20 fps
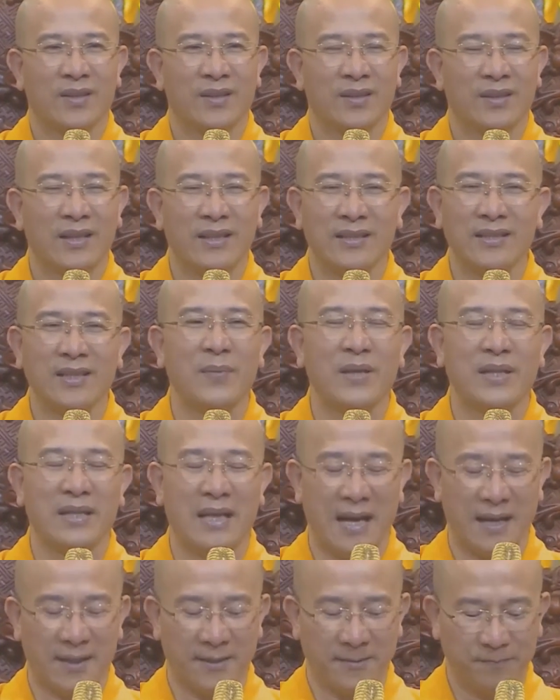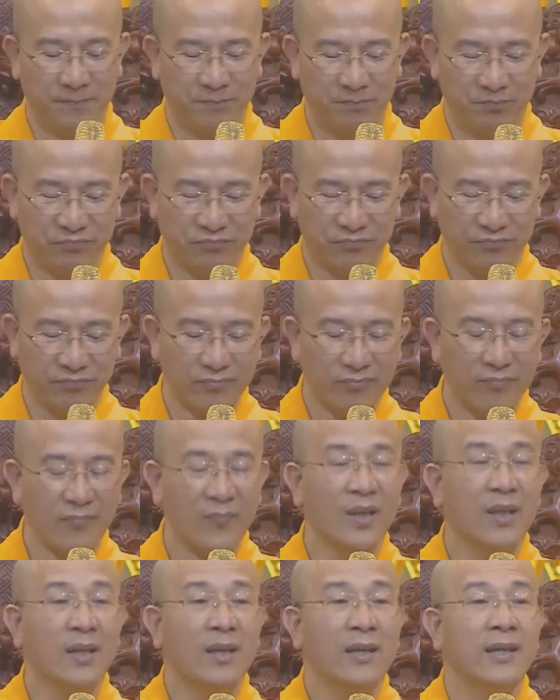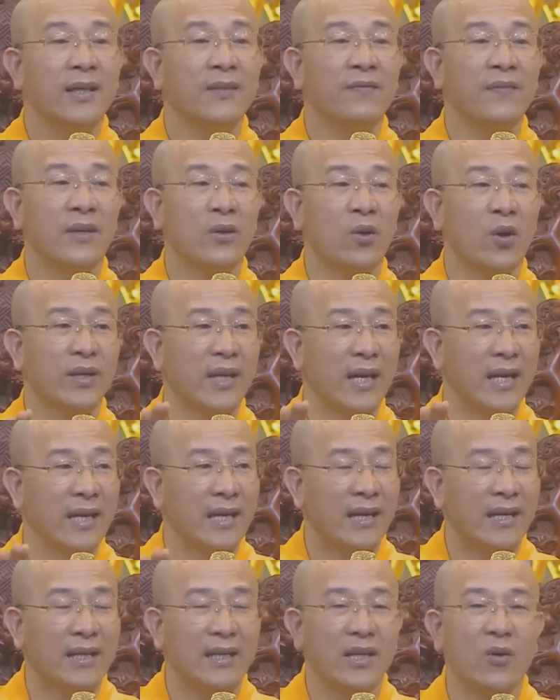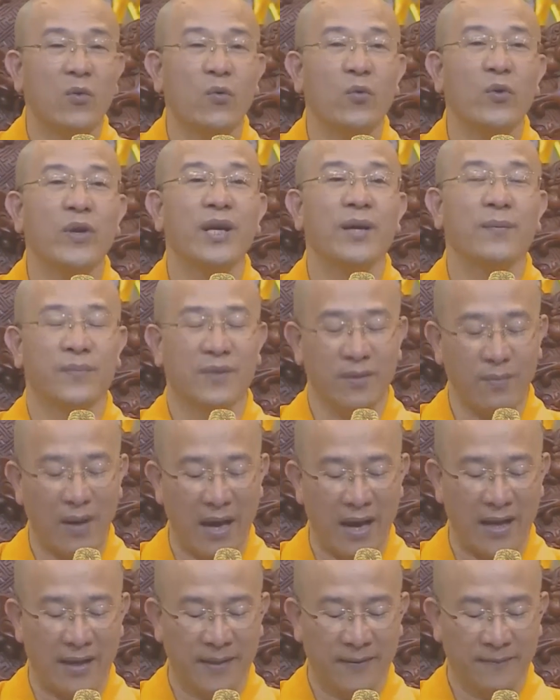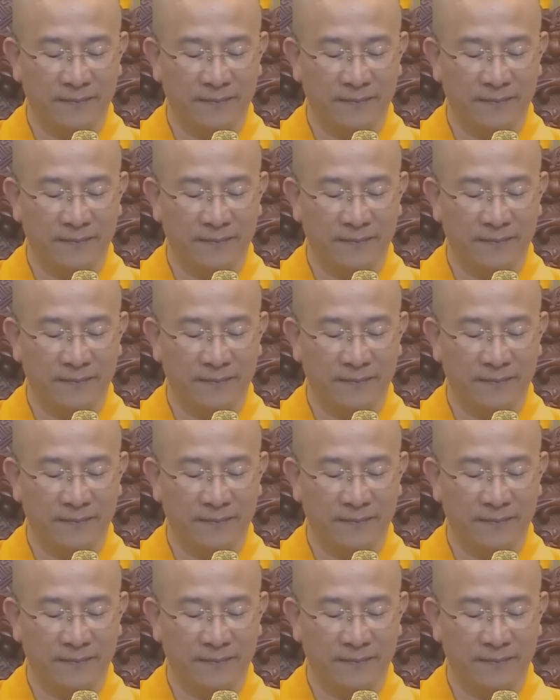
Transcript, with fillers: người ta rất bình thản. Thì Phật nói đây là cái điều nguy hiểm thứ ba.